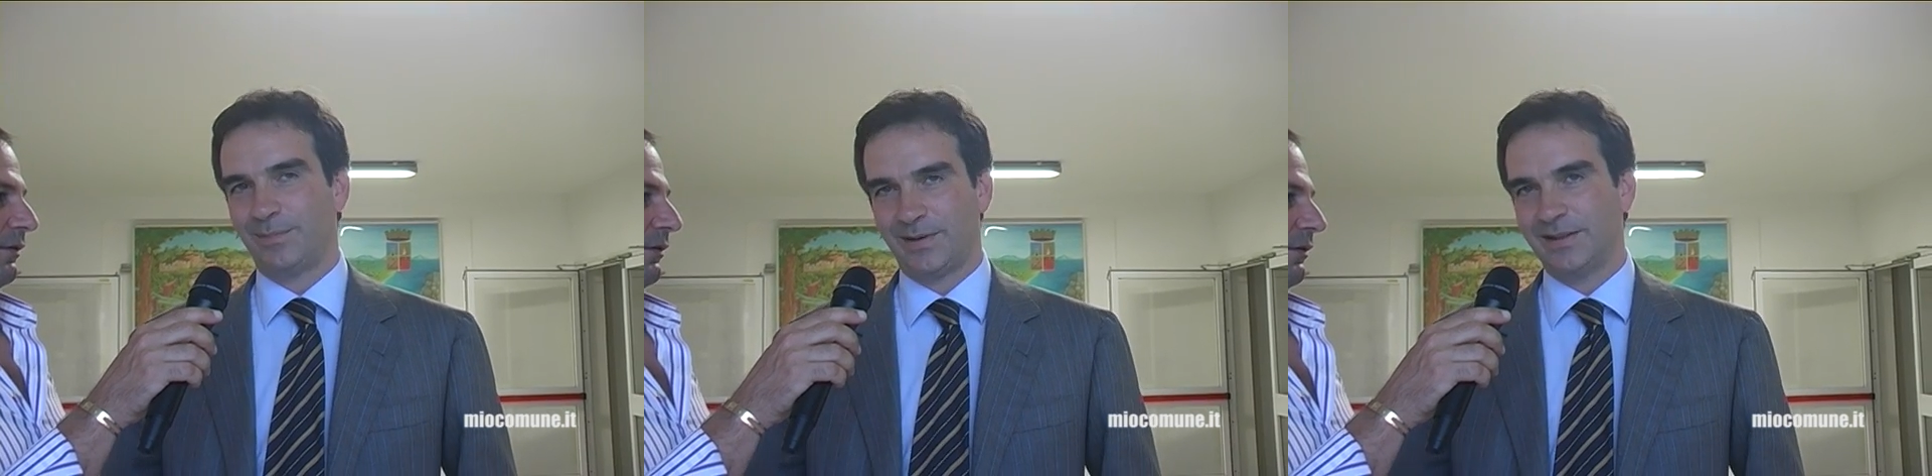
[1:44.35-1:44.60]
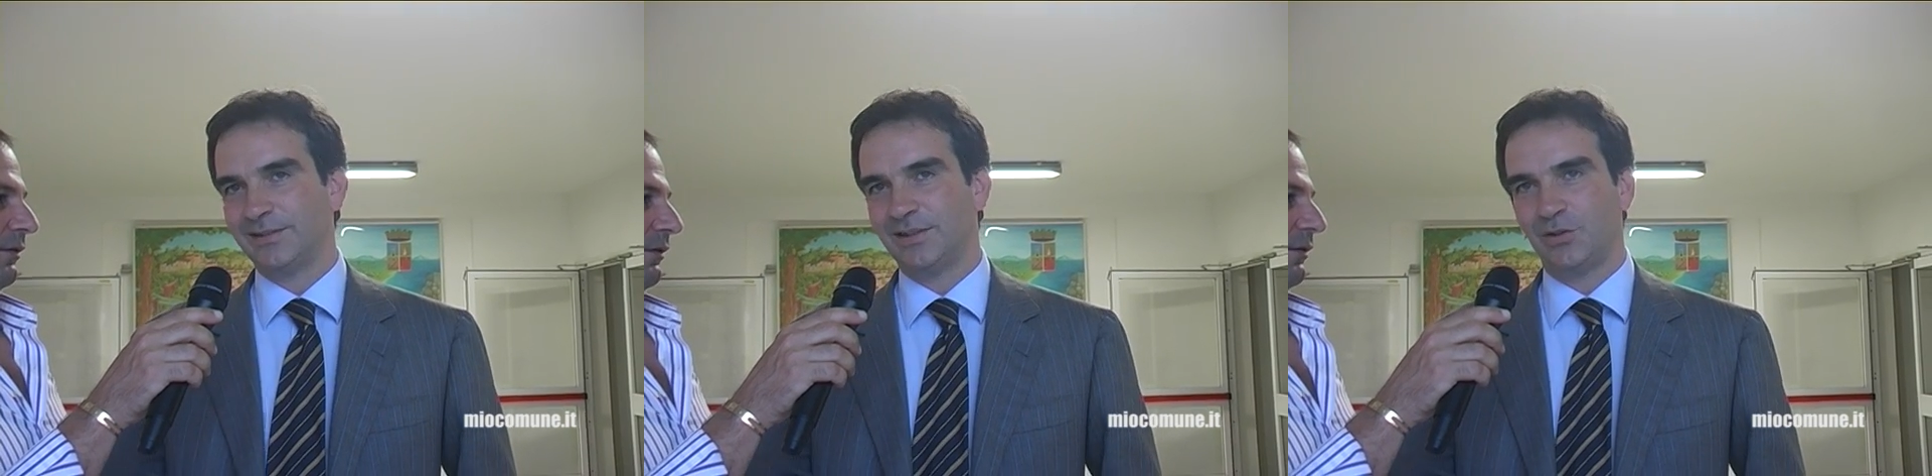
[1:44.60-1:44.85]

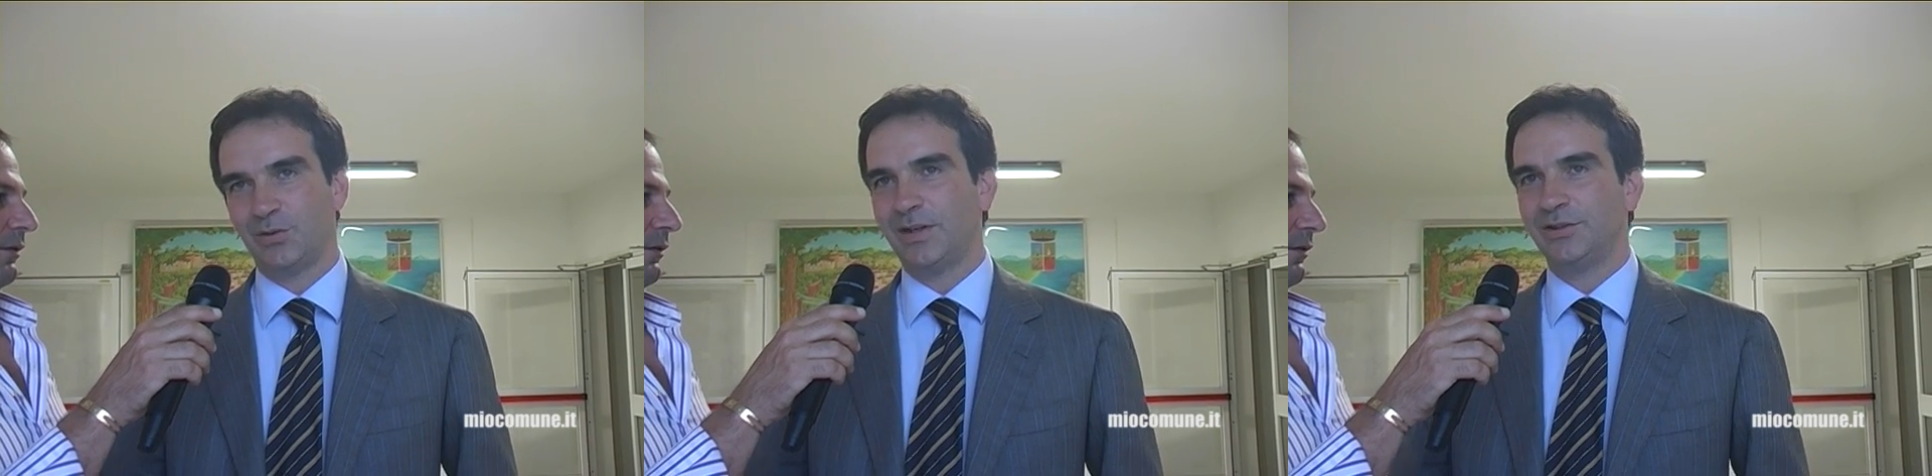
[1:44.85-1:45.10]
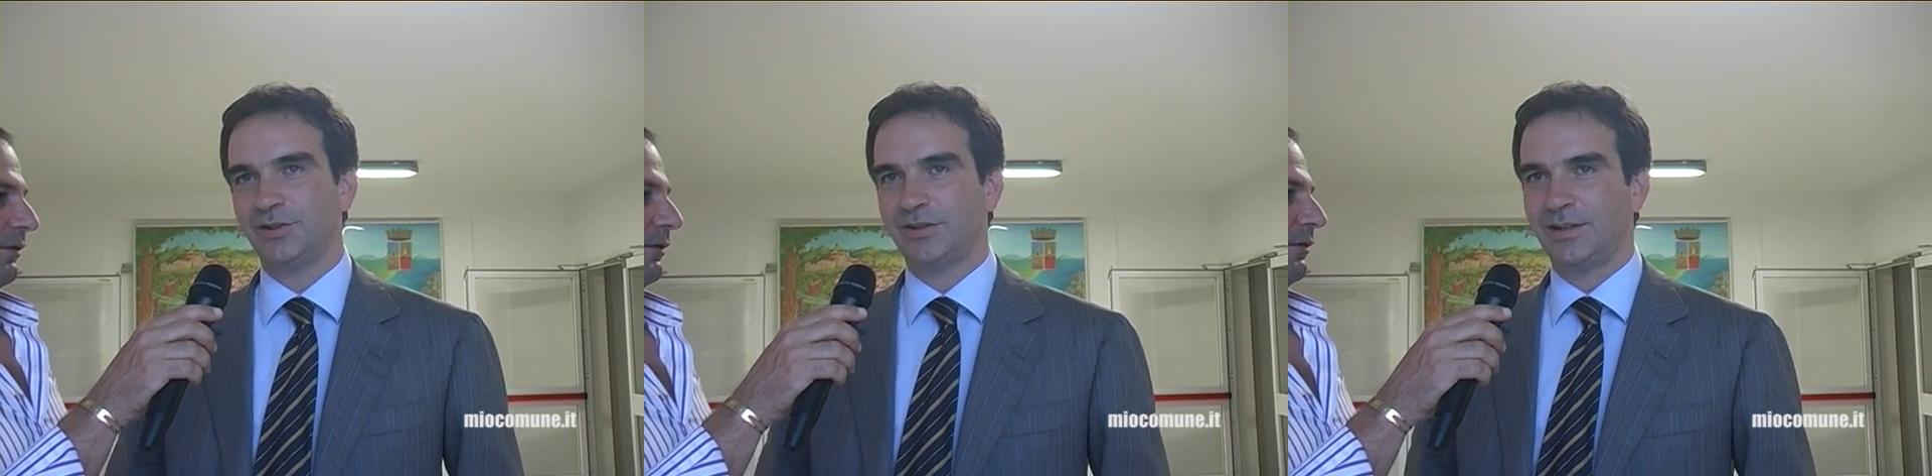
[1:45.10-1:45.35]
per
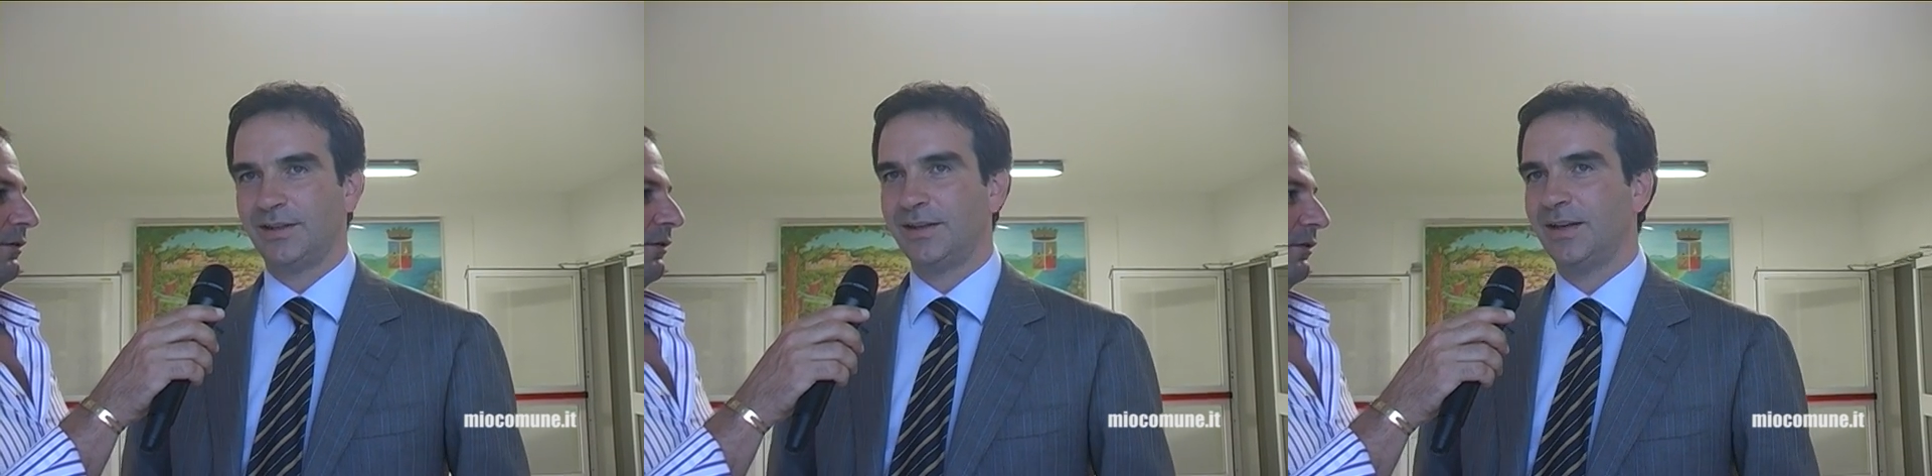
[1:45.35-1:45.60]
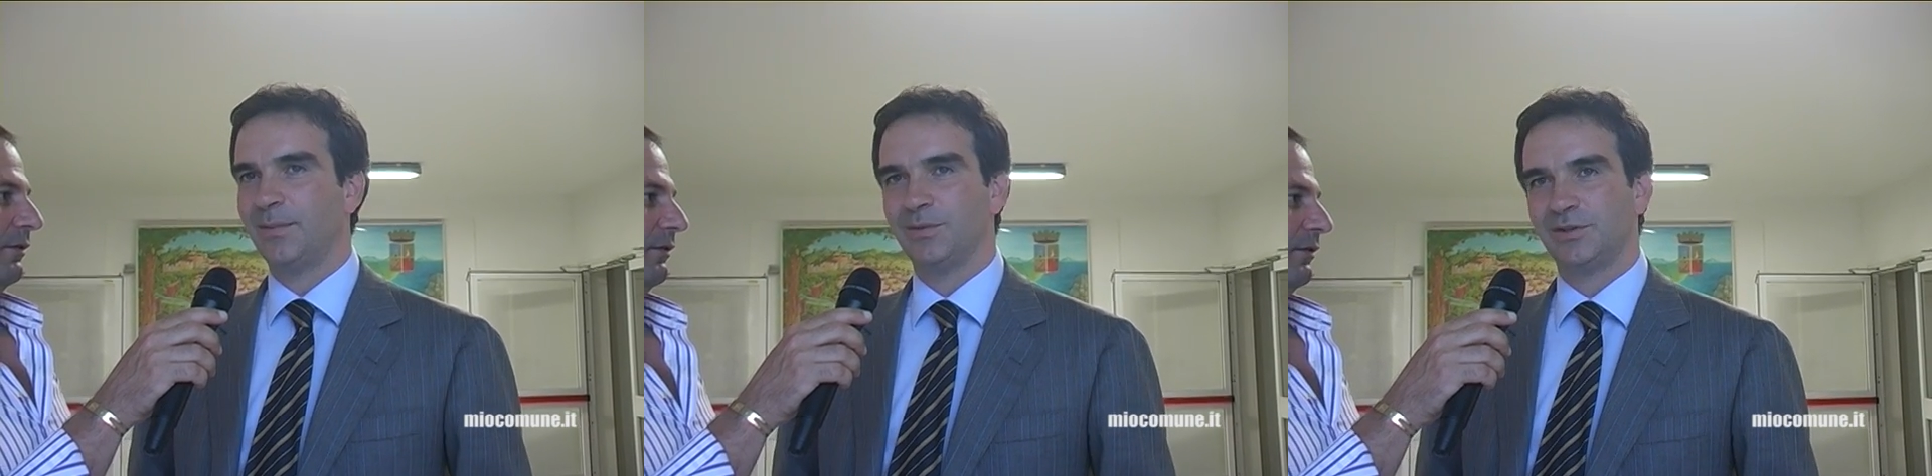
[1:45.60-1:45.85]
restituire ai cittadini la